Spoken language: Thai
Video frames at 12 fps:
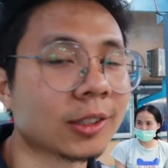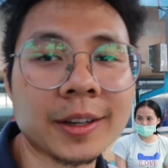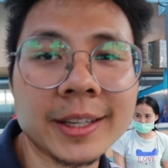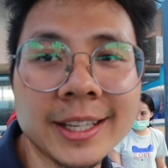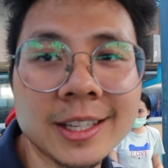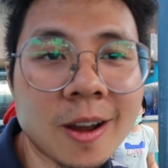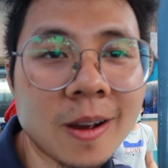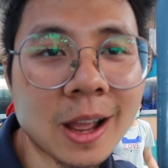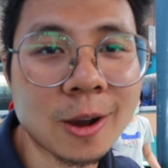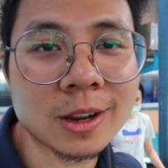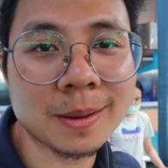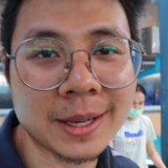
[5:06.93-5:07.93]
ตอนนี้น้อง
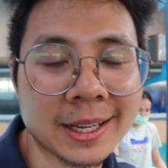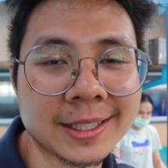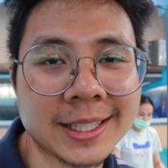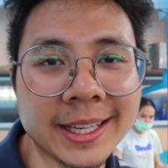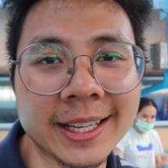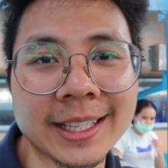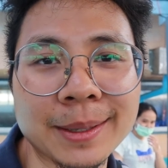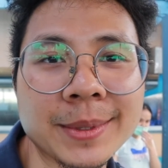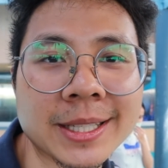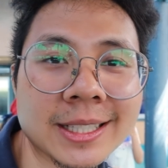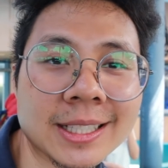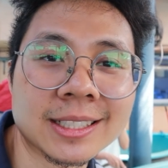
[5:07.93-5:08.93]
เขากำลังฉีด
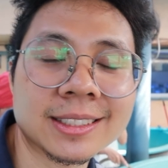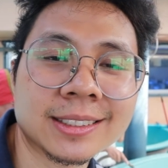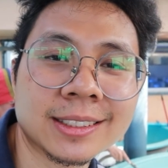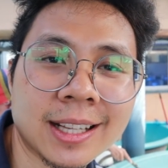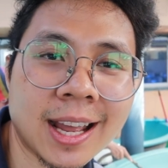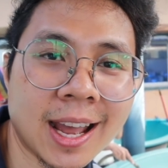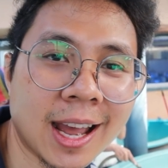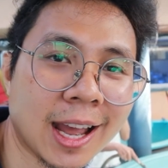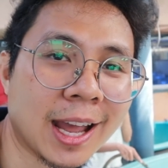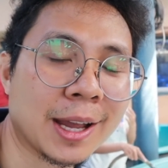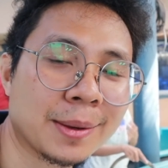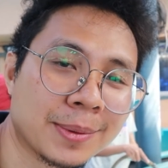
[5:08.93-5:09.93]
น้ำจืด
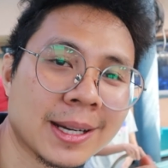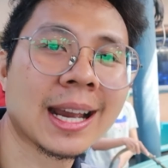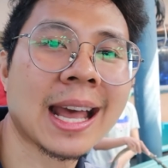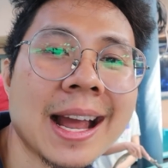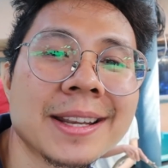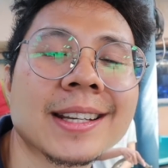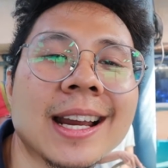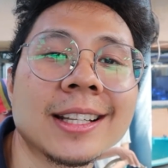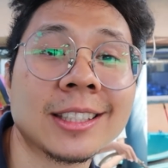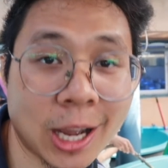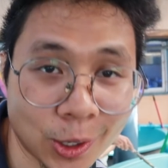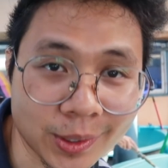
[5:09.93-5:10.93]
เพื่อฆ่าเชื้อให้
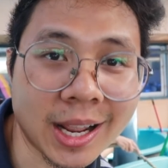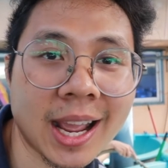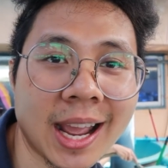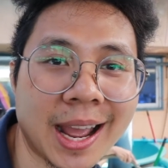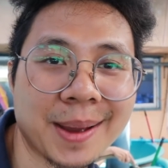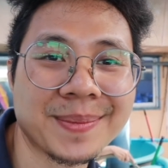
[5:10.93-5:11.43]
เต่านะครั